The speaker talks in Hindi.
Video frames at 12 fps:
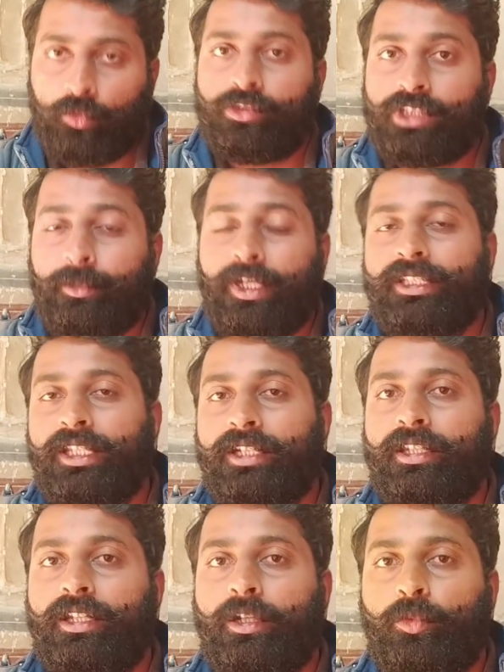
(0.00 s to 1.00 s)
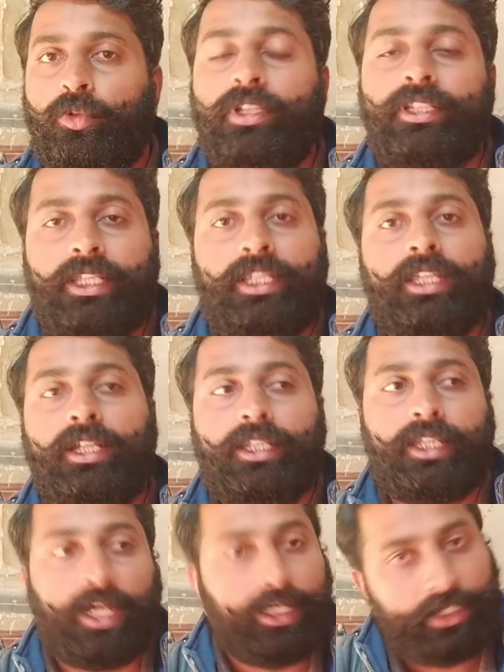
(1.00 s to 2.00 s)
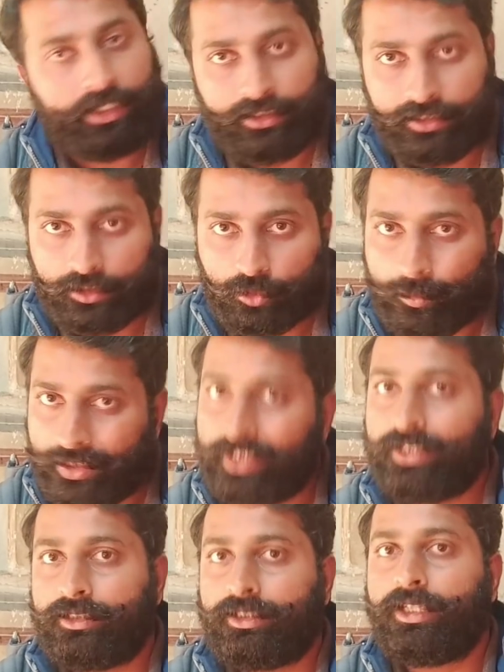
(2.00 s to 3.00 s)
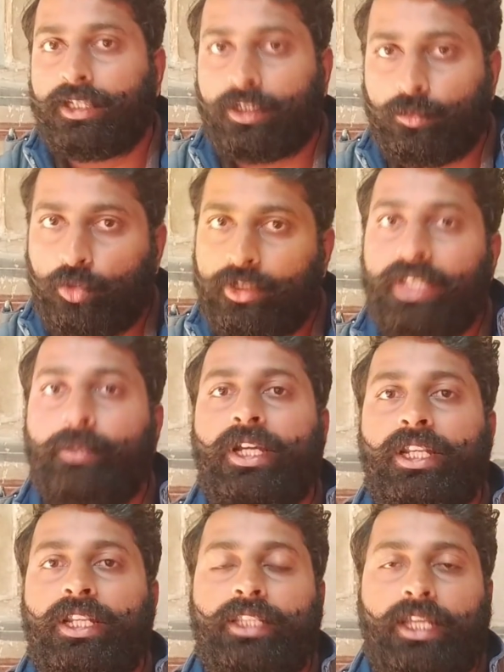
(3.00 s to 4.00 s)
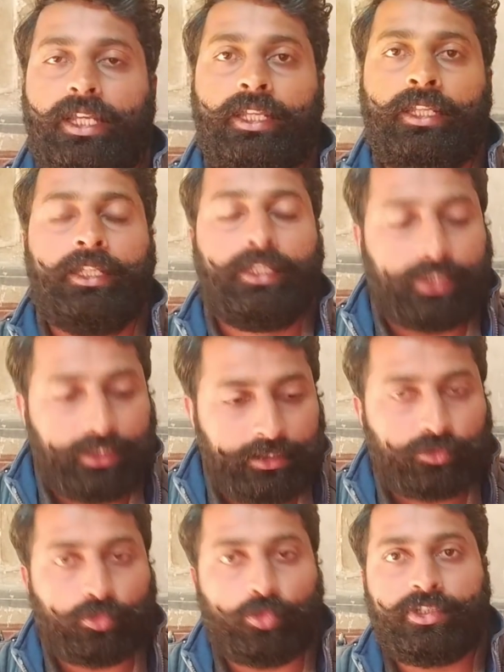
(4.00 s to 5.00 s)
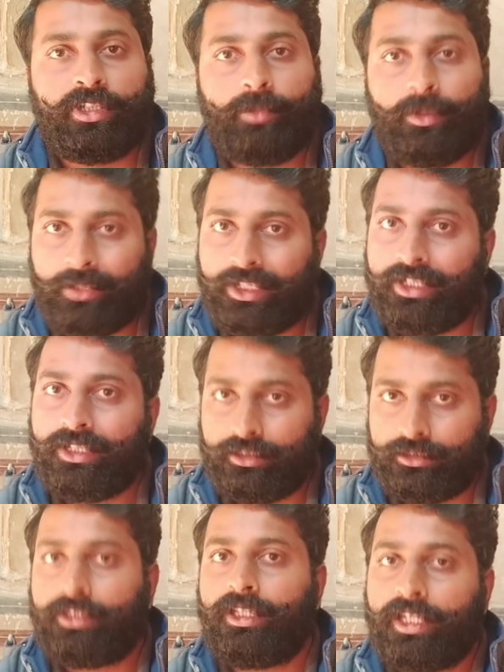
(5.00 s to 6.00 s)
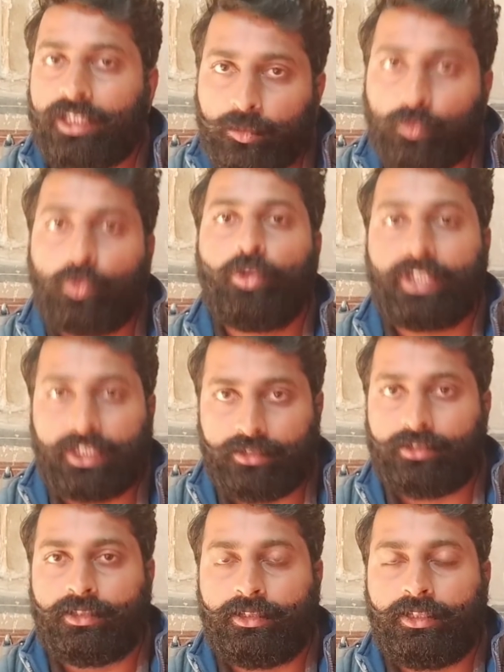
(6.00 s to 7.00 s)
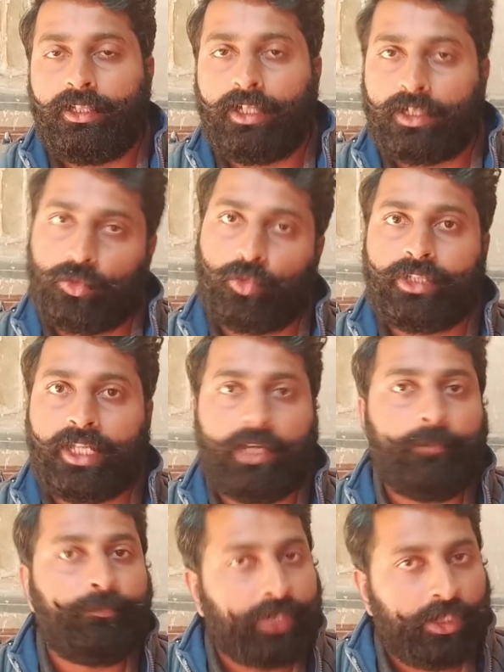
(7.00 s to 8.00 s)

उसके बाद क्या करेगा बोर्ड देखेगा कि हाँ यार ये तो मेरी गलती थी अगर बोर्ड ये मान लेता है कि इस क्वेश्चन में मेरी गलती थी यानी कि बोर्ड की गलती थी अगर होता है